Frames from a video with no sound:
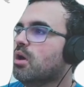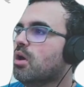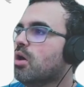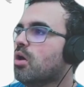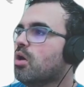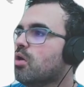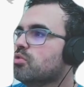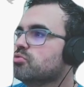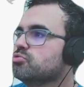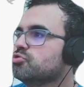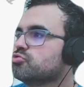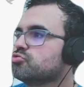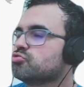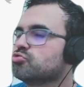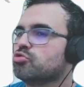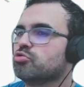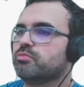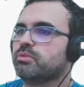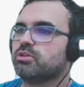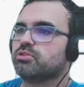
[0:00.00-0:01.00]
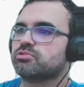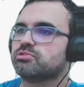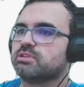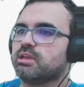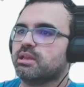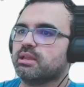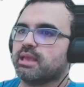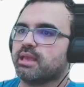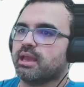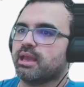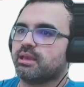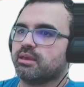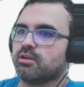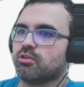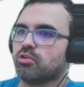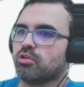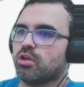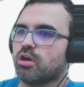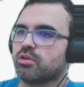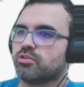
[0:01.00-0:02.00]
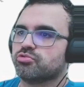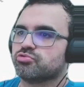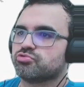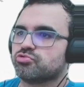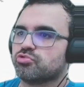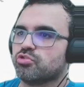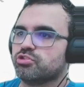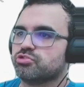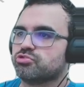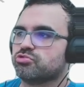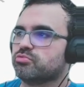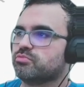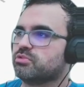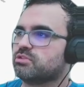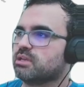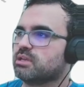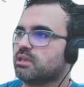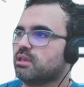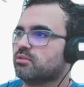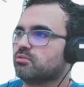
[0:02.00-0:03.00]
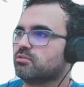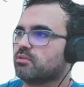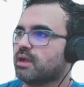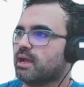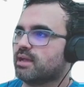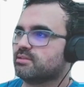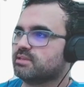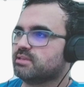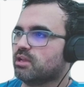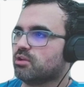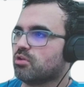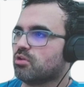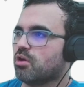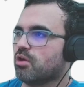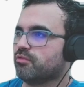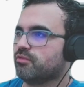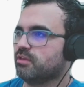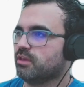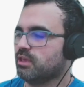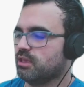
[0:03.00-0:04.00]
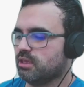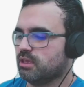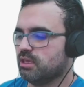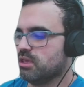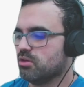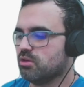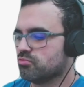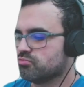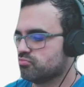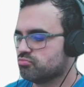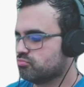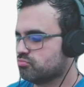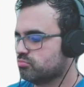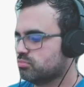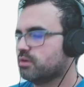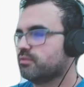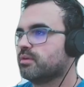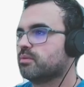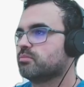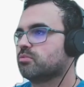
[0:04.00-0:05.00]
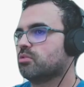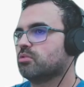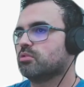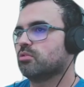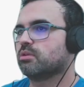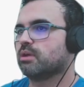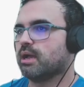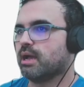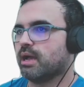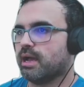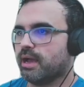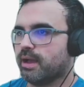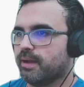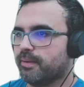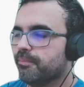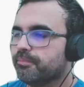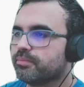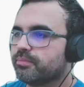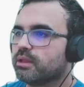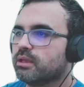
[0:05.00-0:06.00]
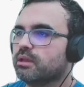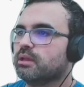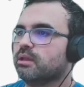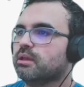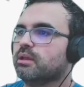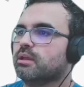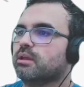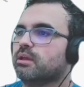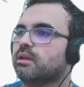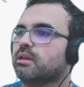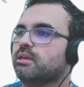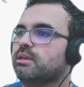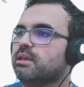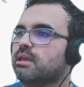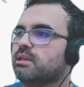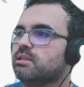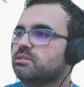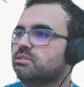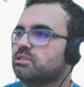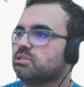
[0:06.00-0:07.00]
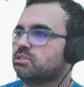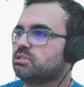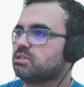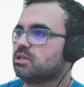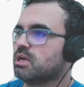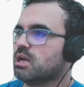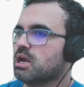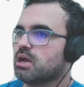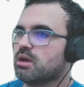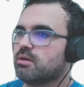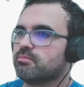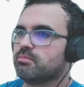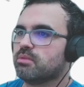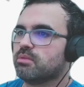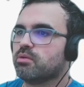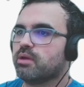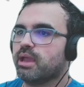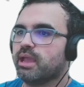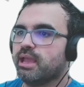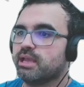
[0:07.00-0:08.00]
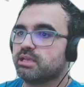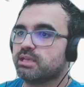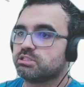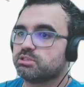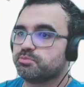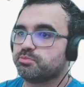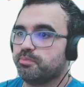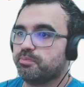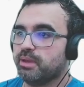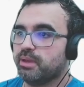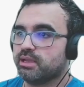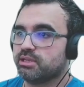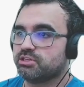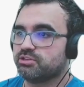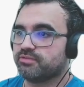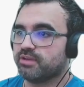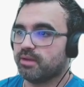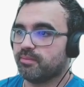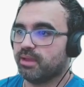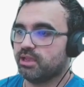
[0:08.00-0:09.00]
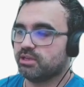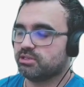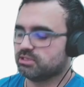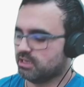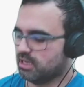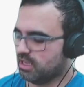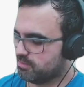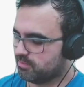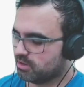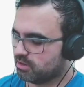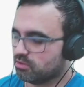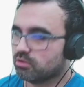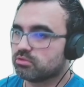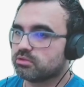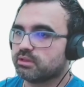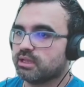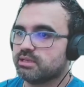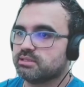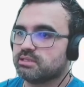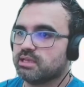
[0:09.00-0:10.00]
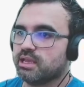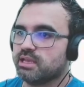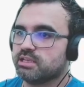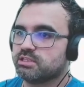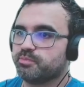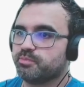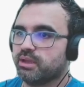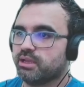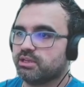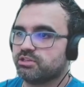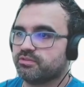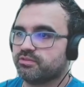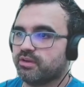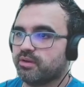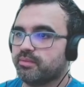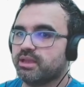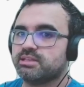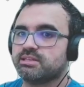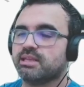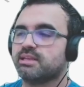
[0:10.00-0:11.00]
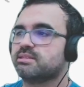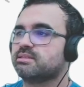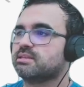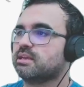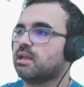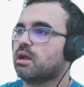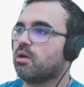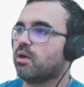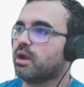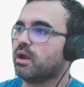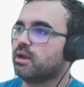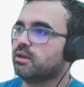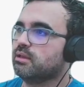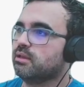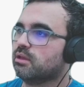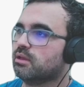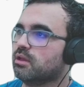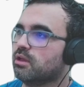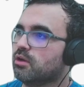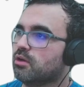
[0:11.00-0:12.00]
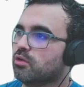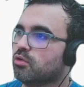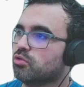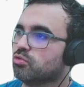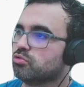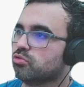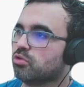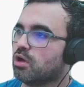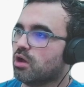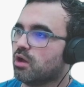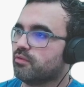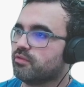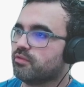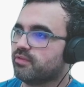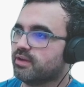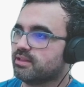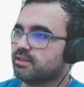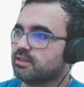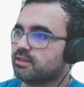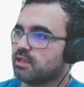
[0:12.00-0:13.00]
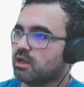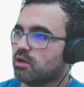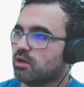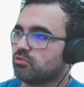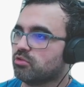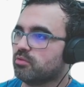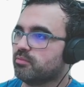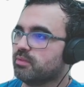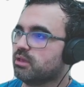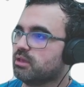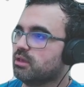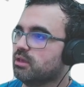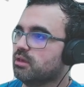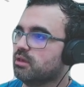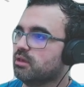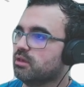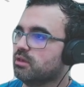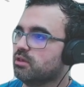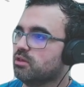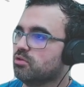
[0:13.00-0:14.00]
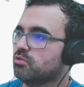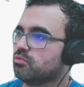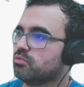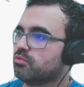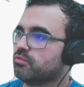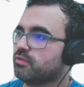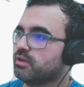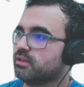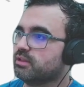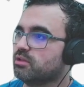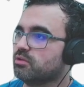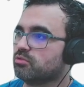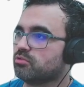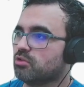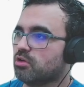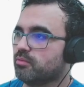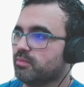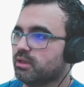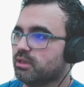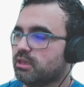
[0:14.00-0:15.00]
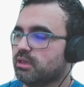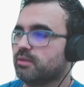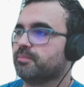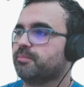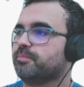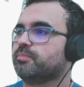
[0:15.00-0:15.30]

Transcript: Onde os números, ele quer que coloque os dois números aqui, no caso é 9 e 1, então vamos colocar. E eles se chamam respectivamente. Lembra quando tem esse respectivamente, tem que ser na ordem. O 9 vai estar o nome aqui e o 1 vai ter o nome aqui.